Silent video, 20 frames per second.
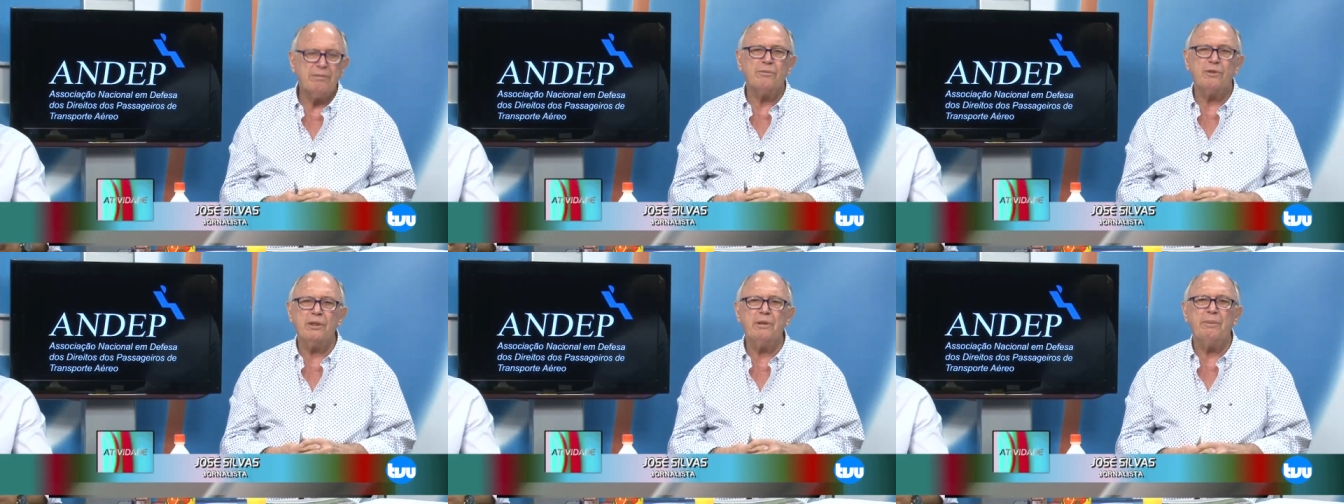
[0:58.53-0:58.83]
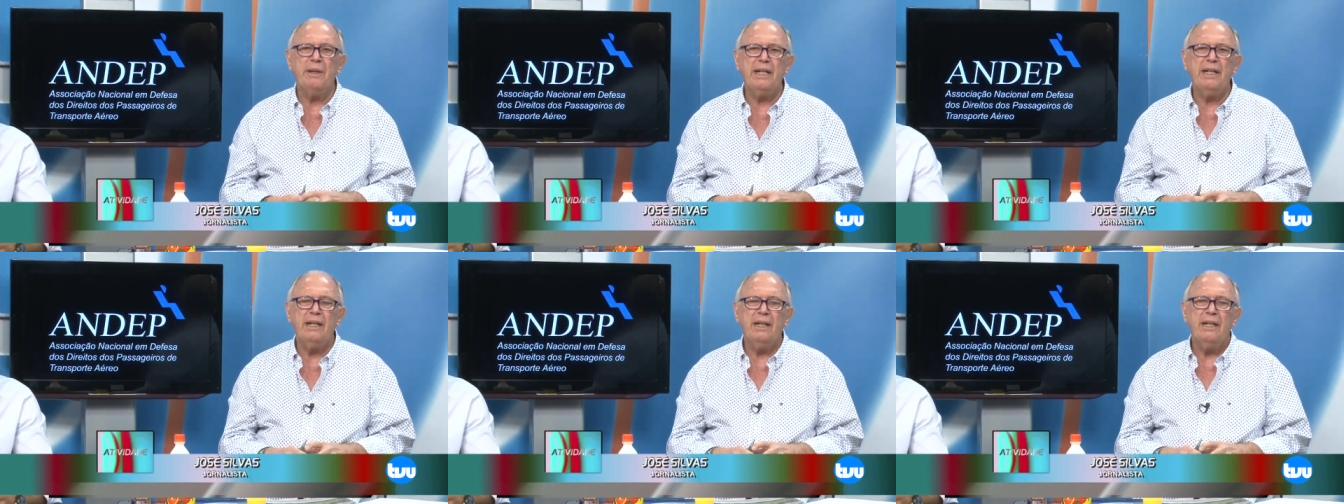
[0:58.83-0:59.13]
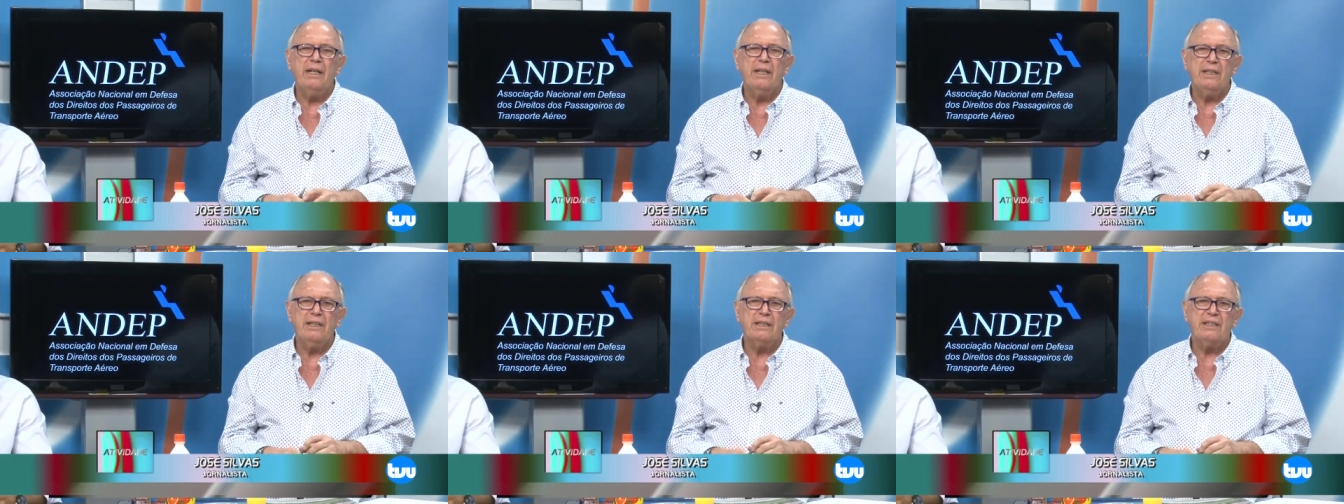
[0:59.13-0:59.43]
muito bem.
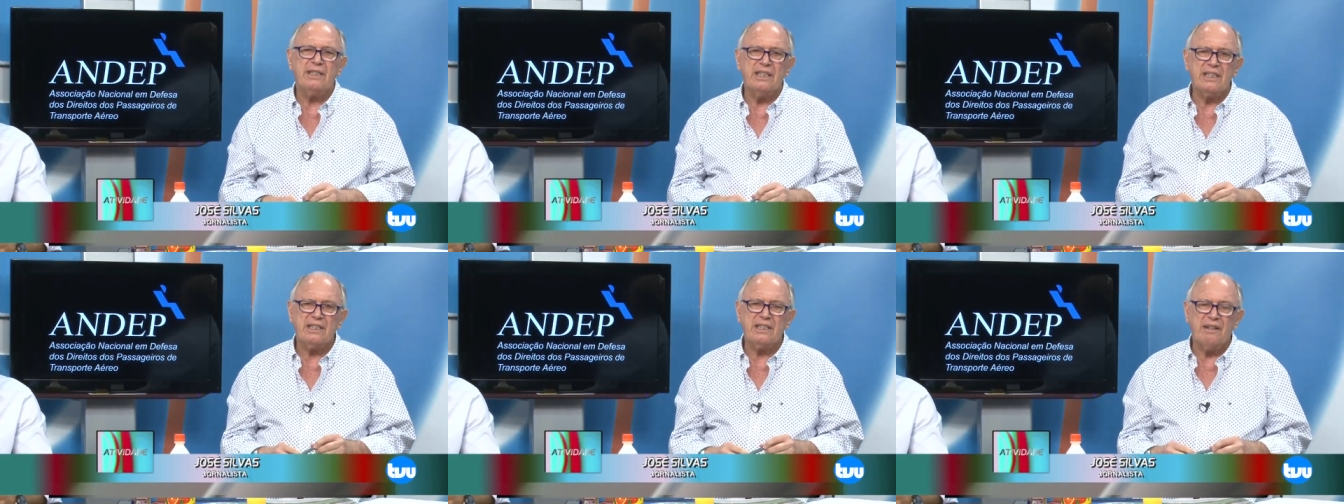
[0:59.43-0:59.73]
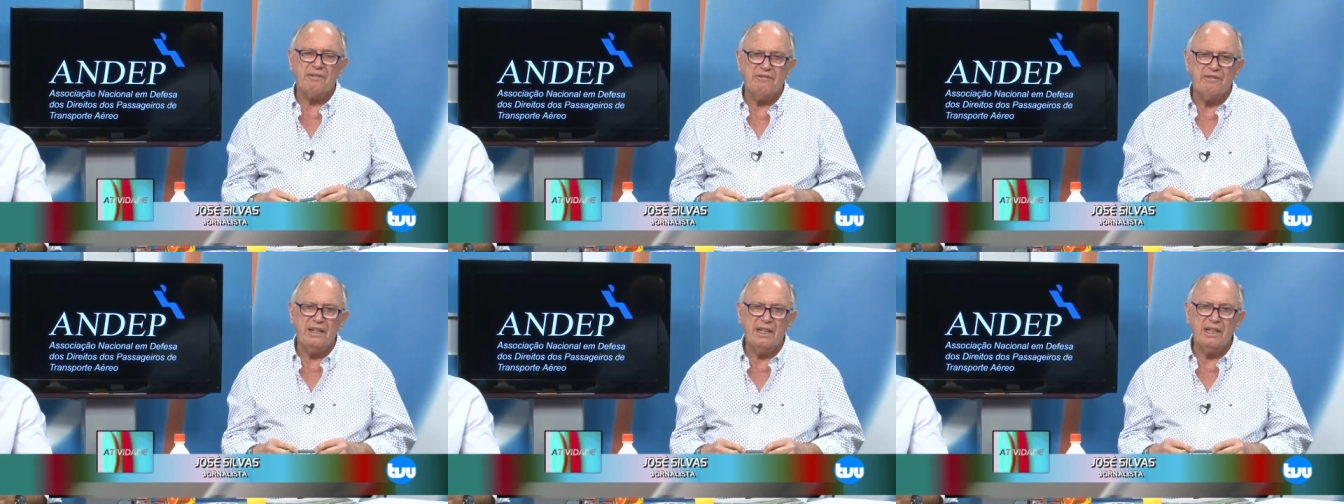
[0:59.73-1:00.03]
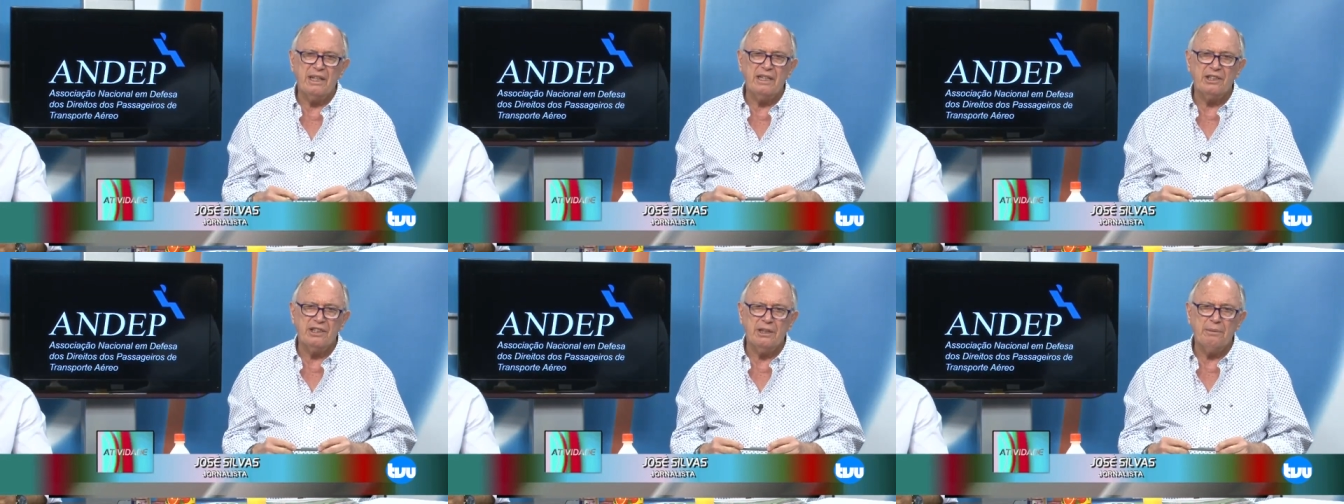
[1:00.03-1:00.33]
E
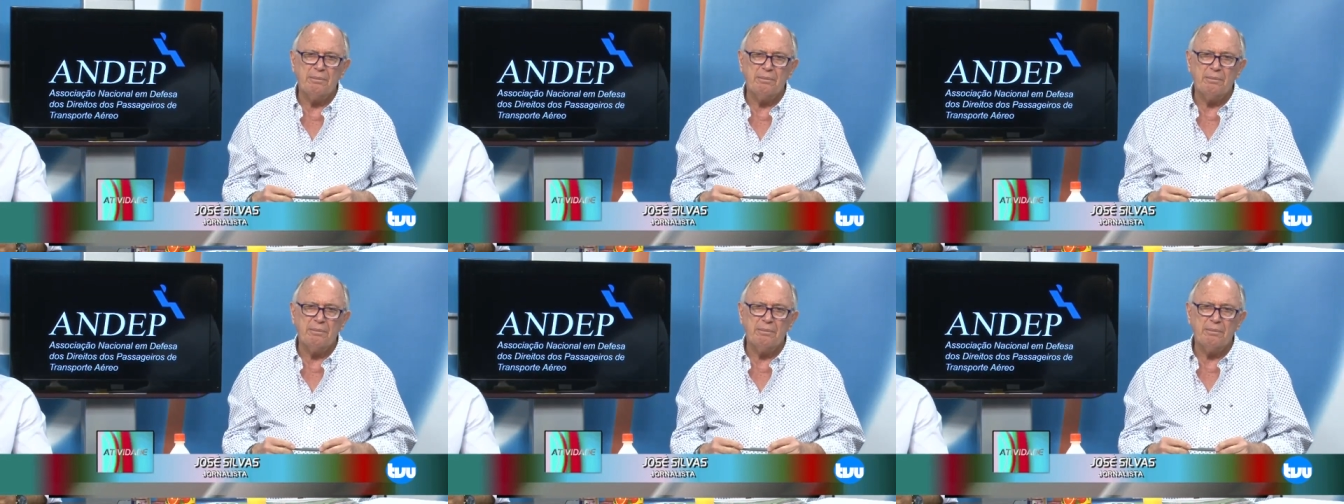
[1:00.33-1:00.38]
sexta-feira, é dia